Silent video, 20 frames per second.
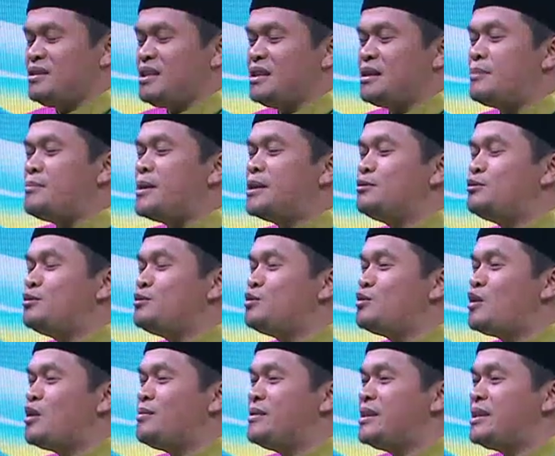bantu
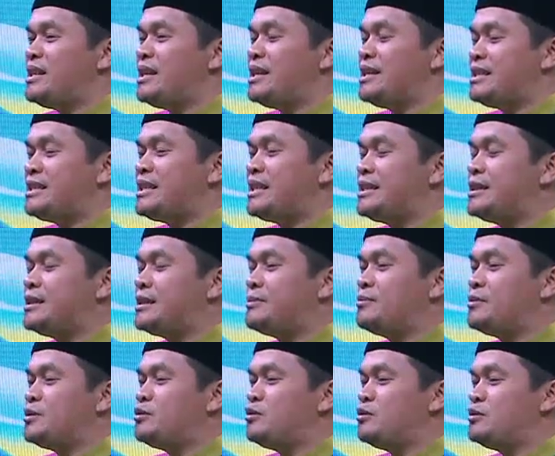suami istri kita
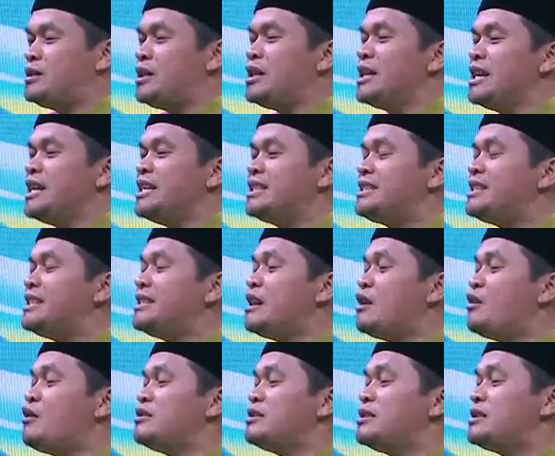mencuci, istrinya
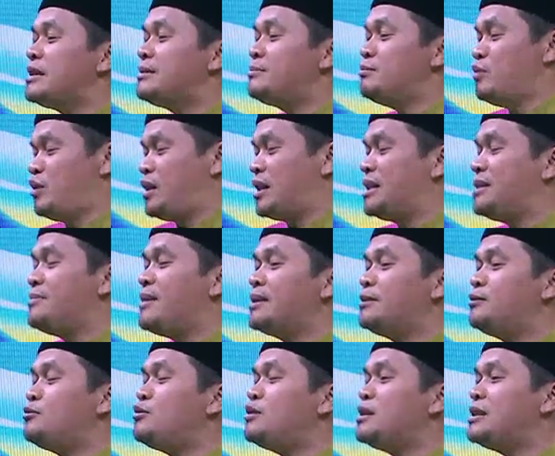loncat. Bukan
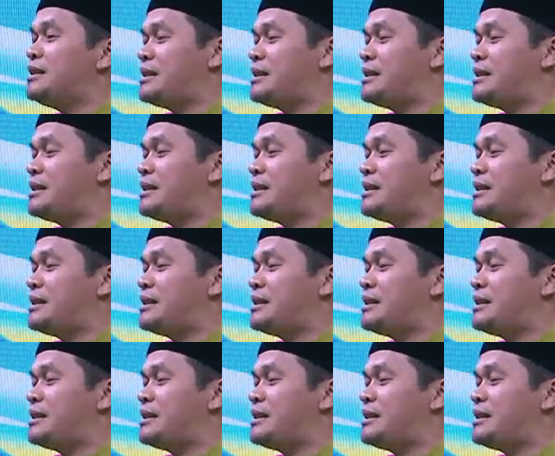dibantuin, tapi